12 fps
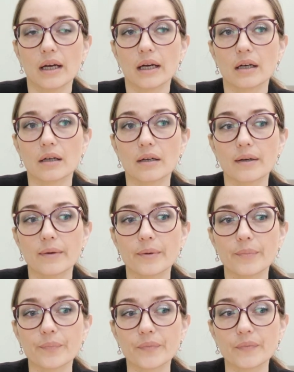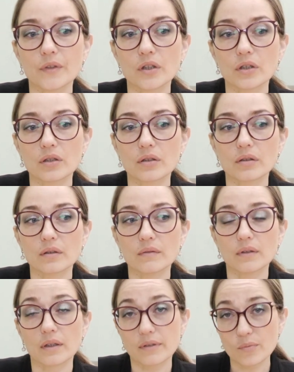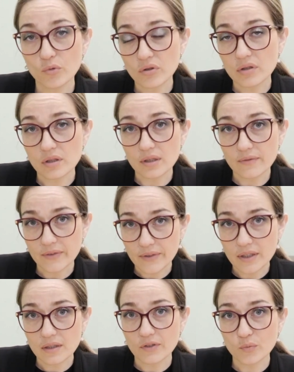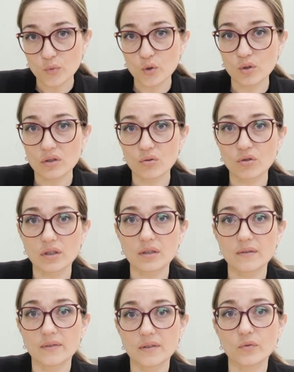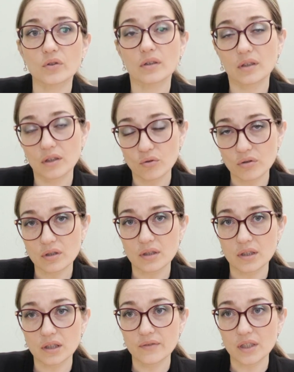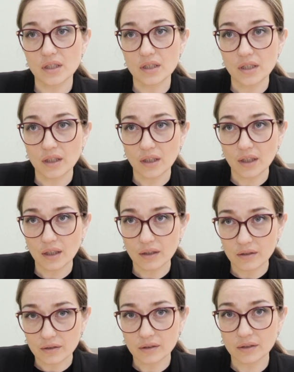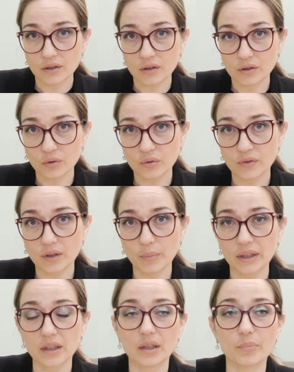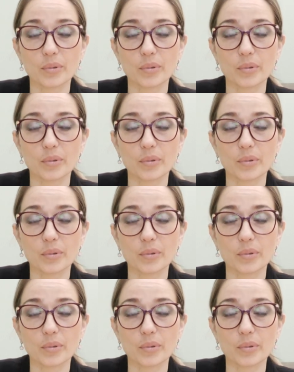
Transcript: да, возможность развиваться, возможность участвовать, вот, как я уже сказала, в создании новых моделей